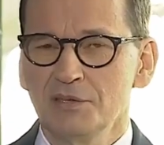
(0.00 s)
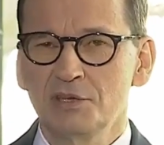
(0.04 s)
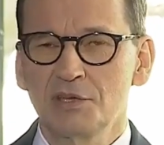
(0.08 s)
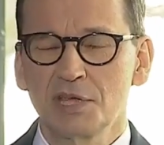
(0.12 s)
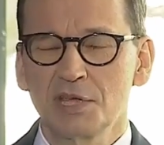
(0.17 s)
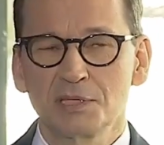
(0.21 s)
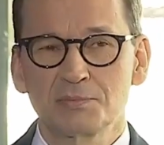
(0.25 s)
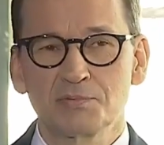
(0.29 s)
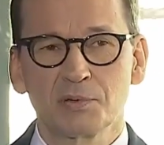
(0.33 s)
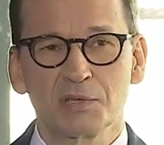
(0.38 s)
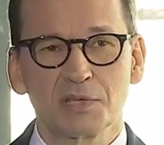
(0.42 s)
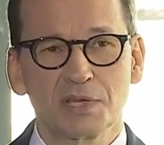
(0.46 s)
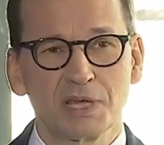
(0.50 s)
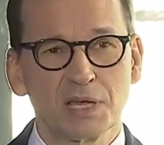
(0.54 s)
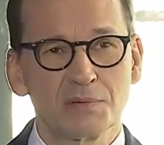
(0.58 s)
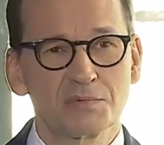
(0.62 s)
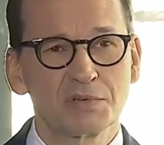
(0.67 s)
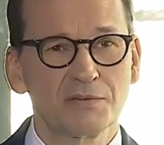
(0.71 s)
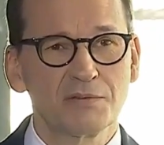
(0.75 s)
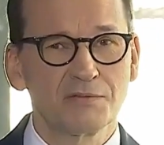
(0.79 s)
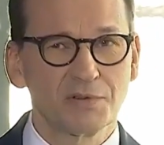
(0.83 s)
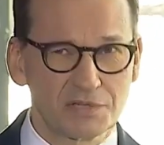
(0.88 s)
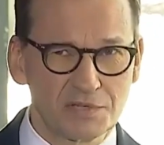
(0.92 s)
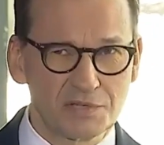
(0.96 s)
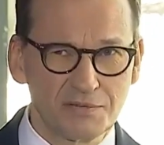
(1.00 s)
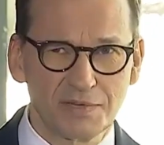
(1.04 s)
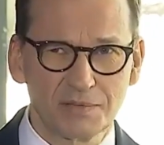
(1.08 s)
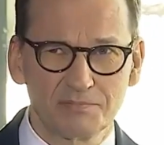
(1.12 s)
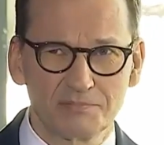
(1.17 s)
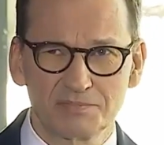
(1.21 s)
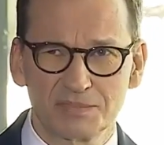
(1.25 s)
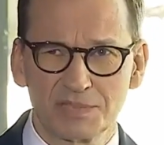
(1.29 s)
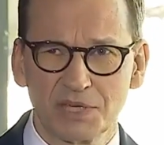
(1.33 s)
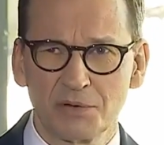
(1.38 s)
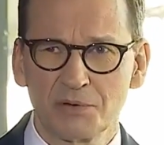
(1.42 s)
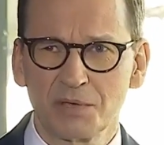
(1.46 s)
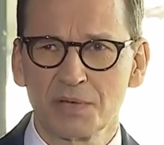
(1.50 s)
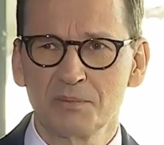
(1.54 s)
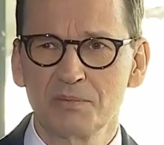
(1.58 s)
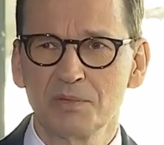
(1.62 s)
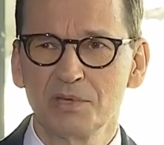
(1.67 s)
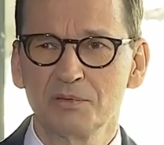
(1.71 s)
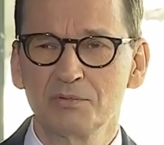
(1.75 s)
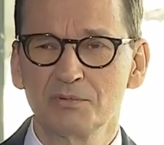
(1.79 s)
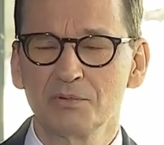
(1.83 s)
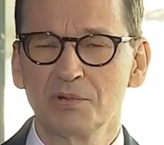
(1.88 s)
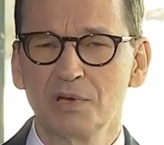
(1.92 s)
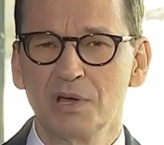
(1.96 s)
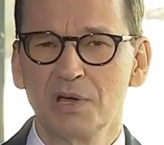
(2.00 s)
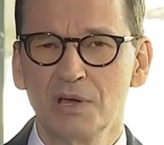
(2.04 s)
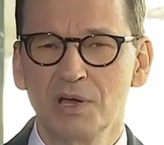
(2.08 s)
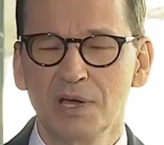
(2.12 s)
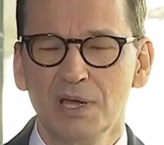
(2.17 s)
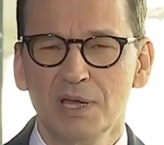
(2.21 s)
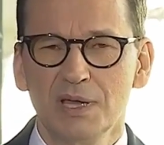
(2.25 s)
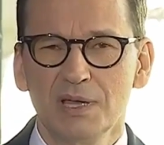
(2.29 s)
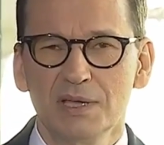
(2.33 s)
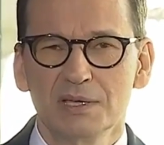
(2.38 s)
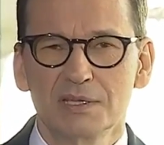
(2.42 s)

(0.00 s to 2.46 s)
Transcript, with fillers: Dzisiaj spotykam się właściwie całkiem niedługo